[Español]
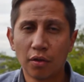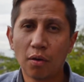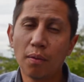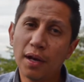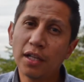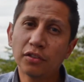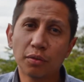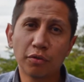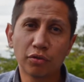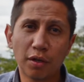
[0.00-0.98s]
Como verán,
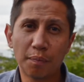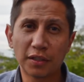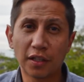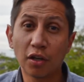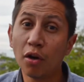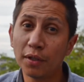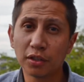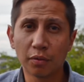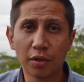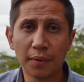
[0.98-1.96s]
somos una empresa de
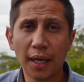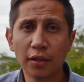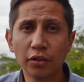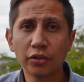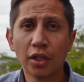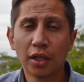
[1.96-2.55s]
jóvenes bolivianos